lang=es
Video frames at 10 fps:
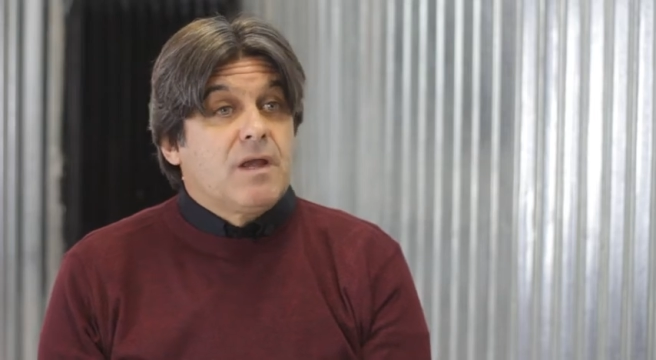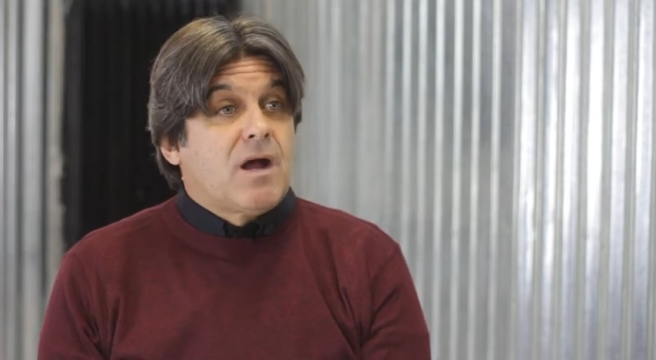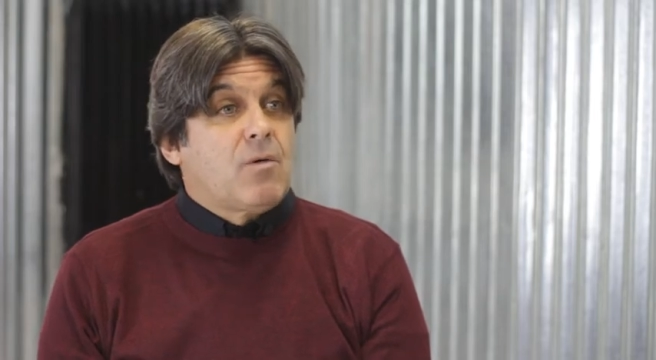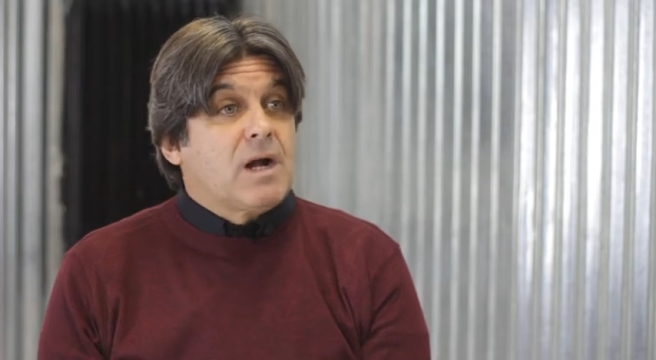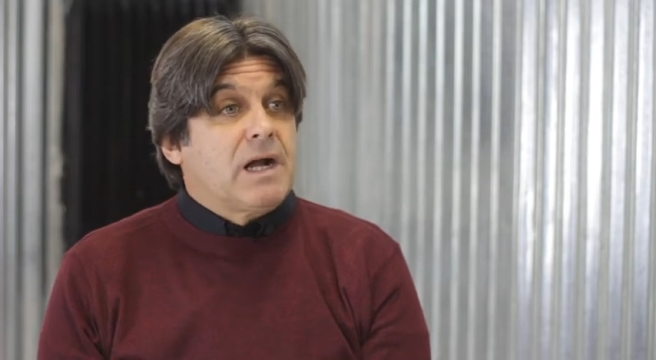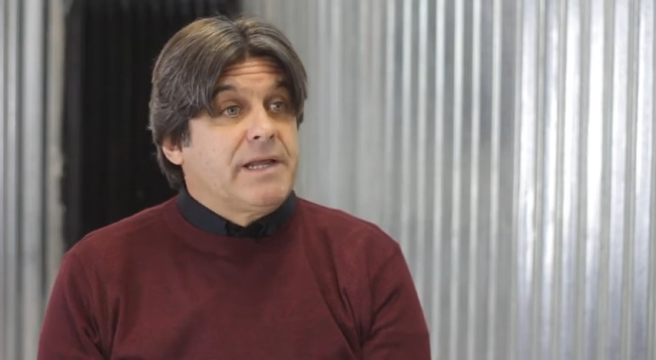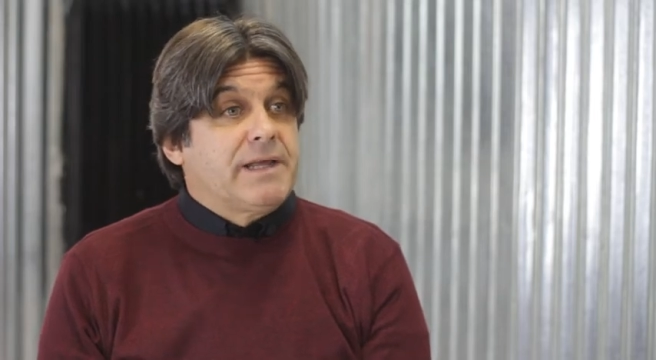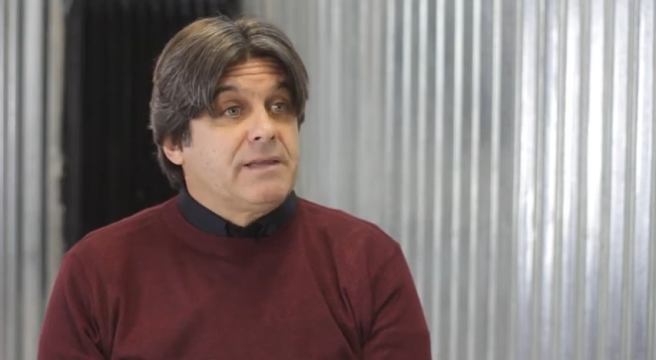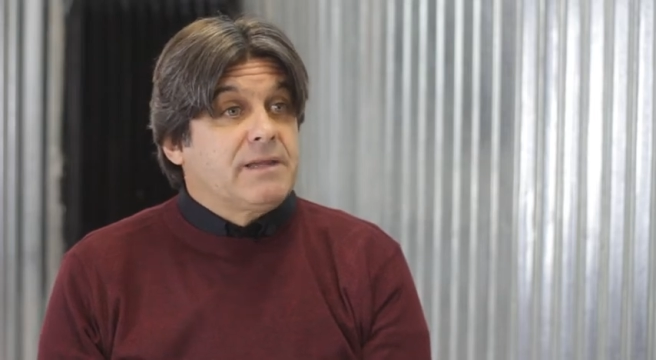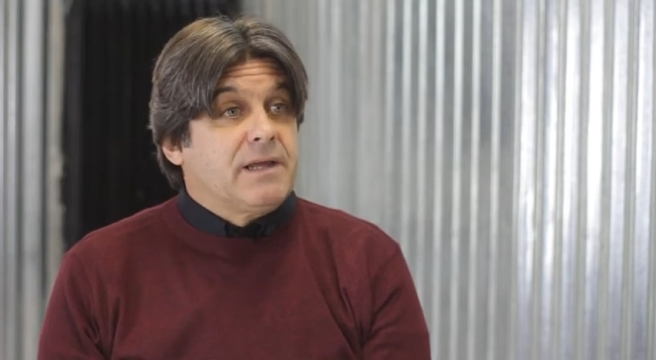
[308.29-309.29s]
el agua
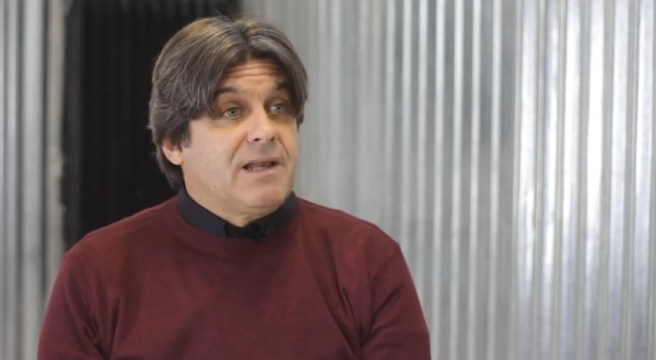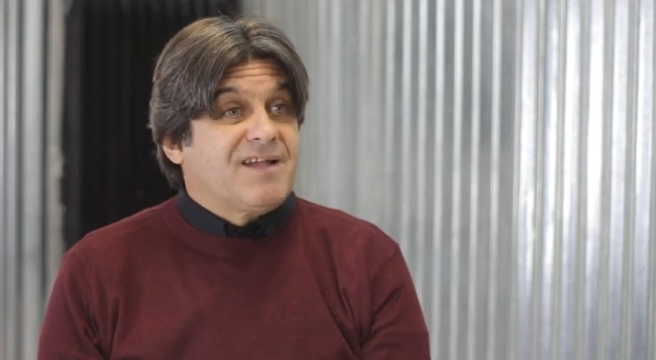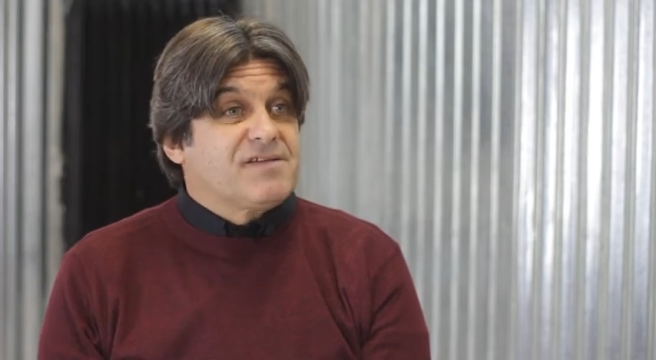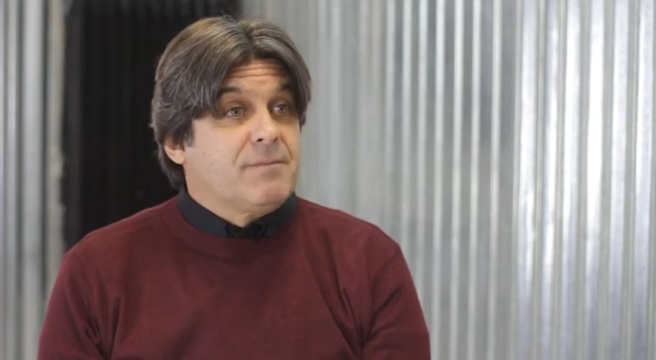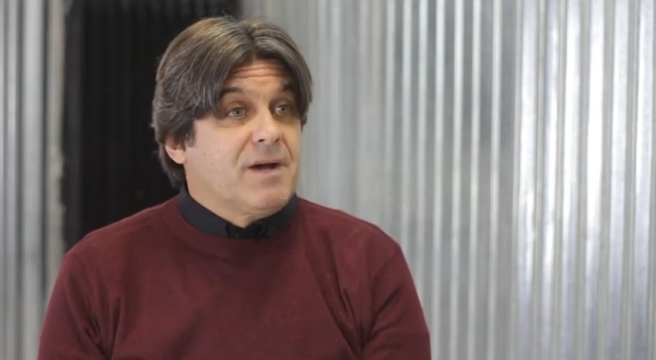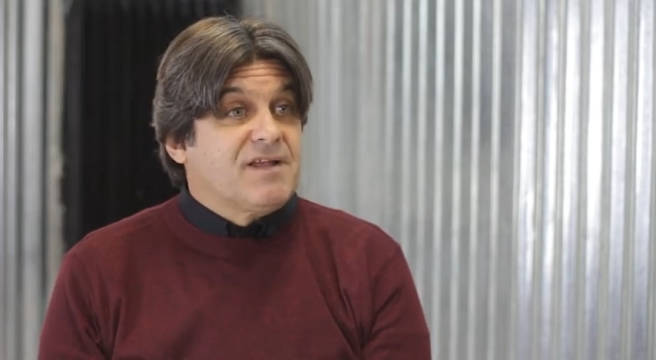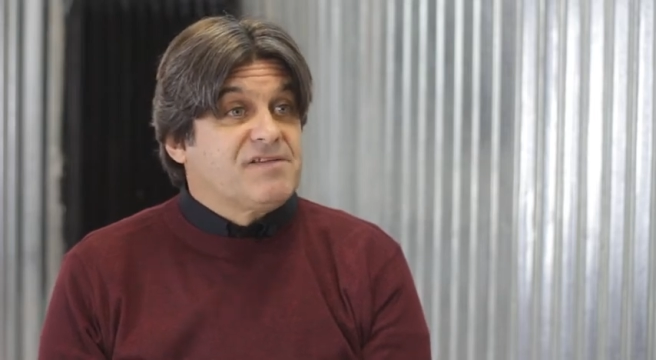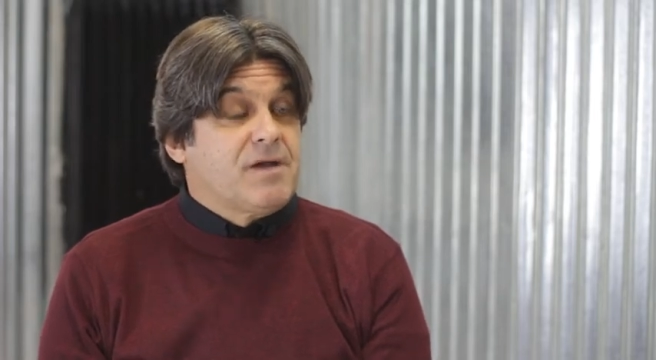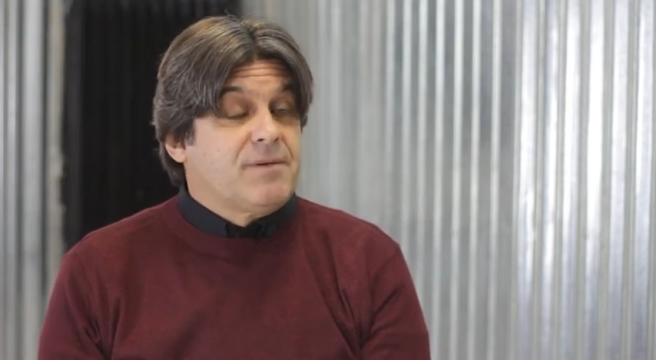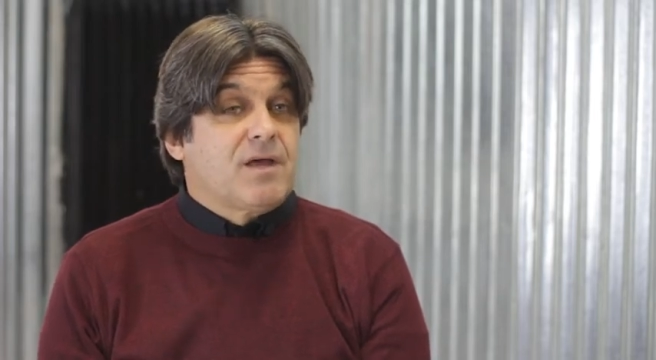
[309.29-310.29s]
caliente en la semana,
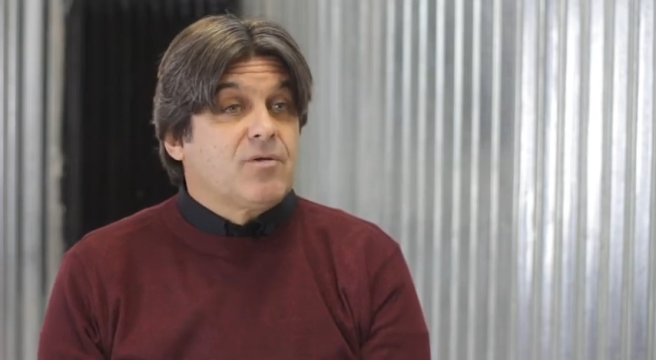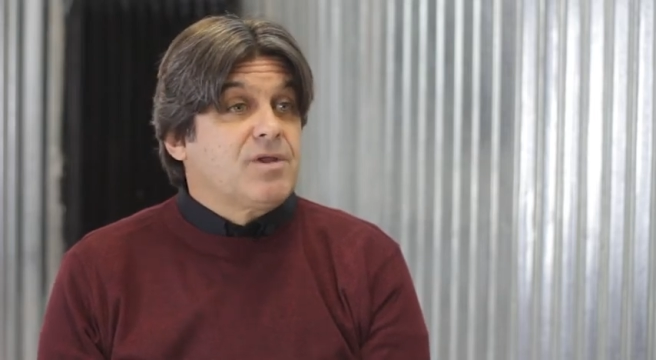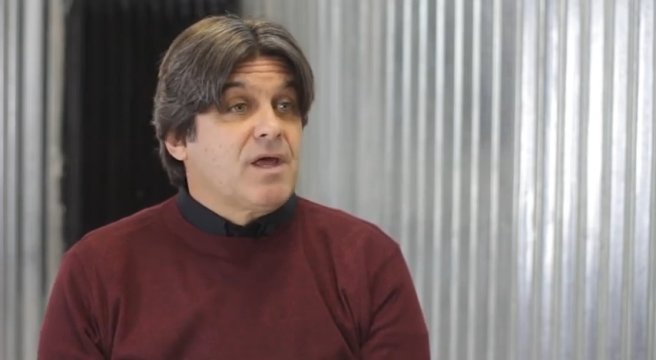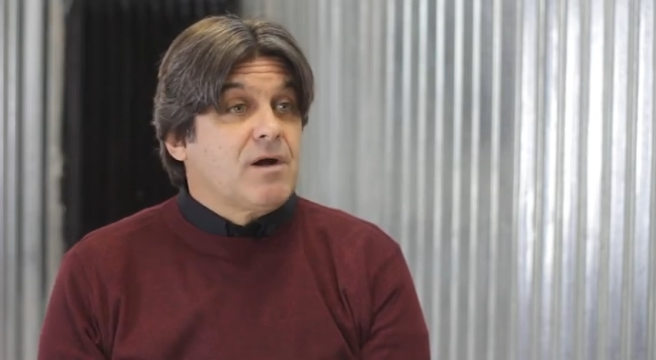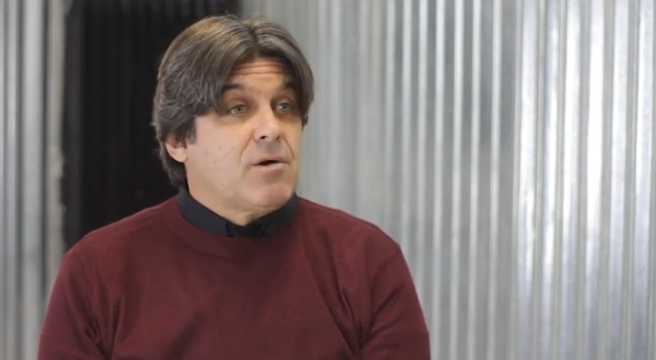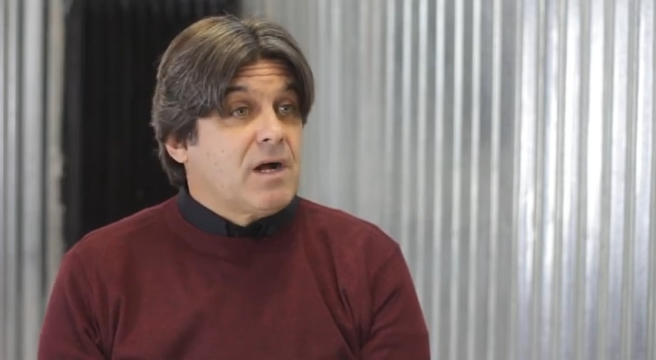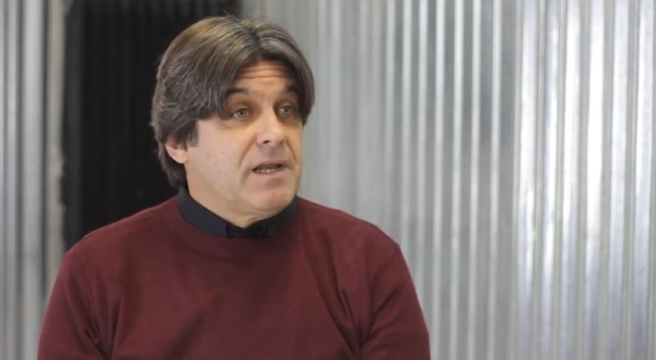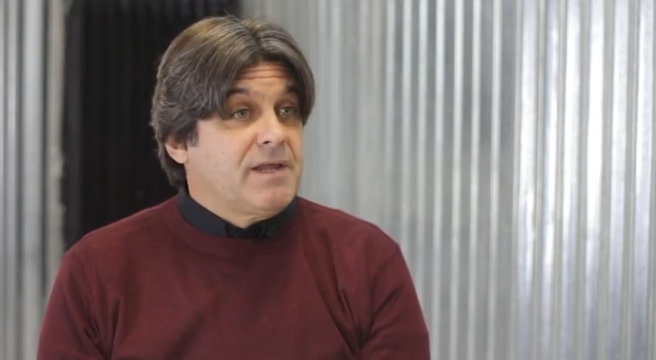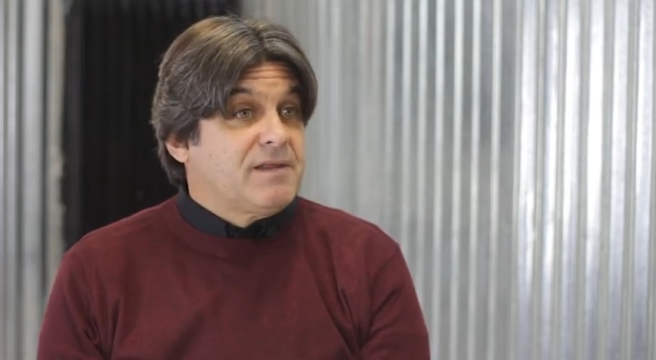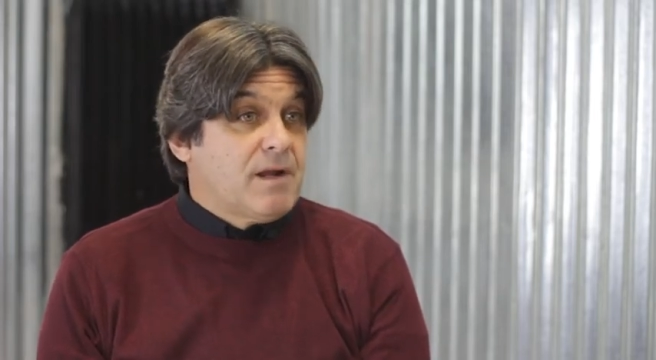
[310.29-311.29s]
si había dos días de agua
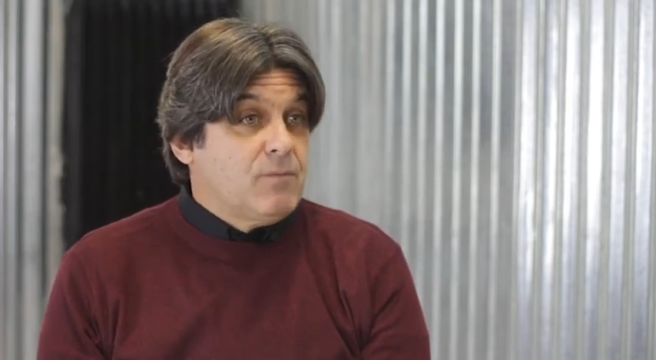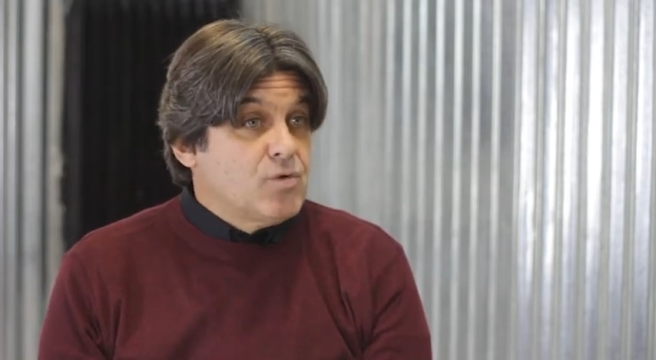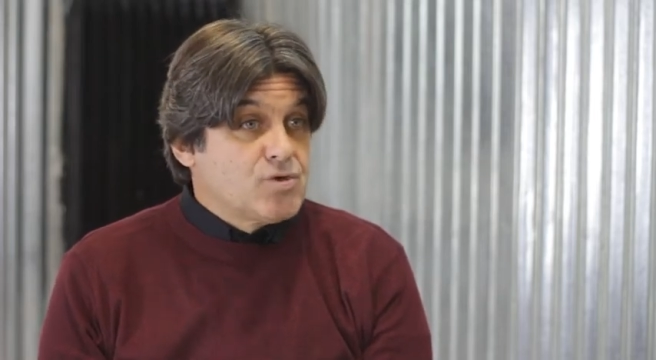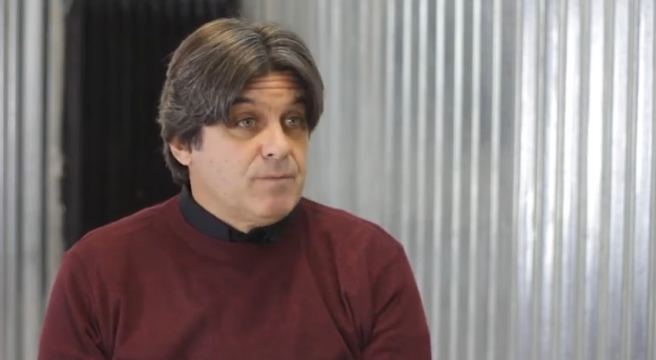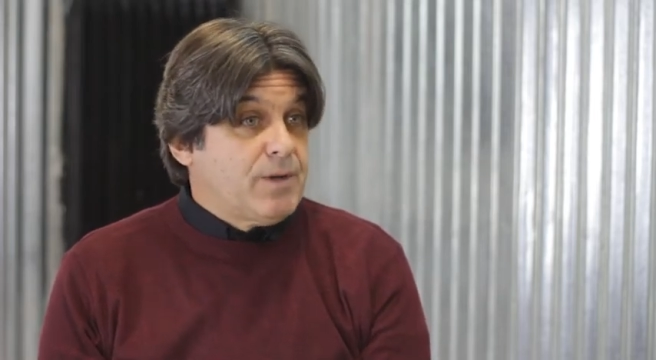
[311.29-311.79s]
caliente era mucho,